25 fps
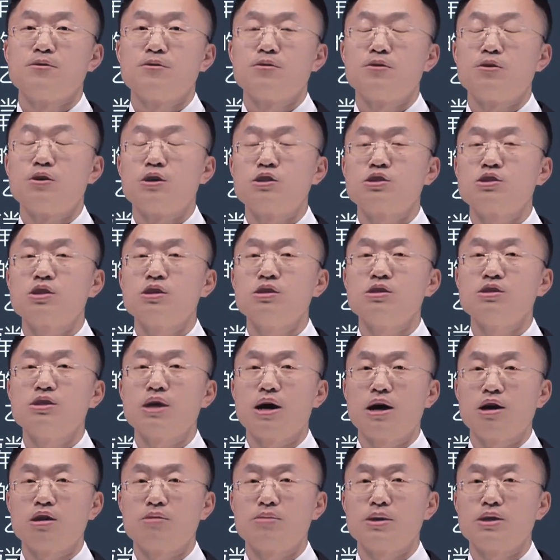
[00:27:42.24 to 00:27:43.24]
或者增
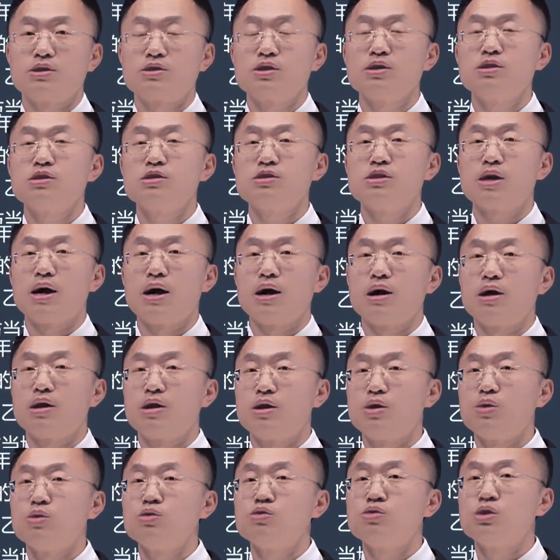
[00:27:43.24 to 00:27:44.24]
加什么呀？增加
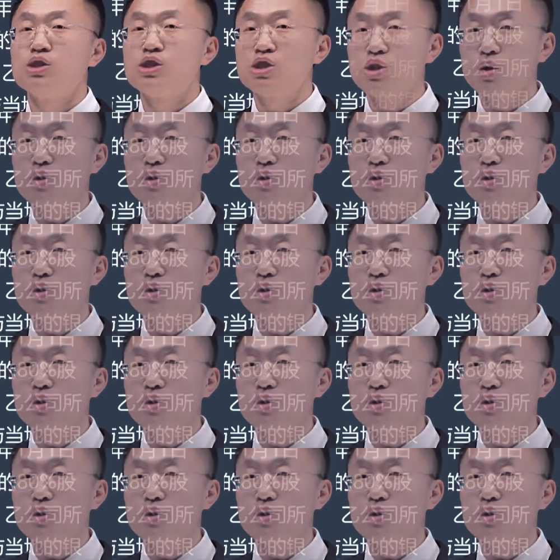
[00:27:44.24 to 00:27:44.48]
留存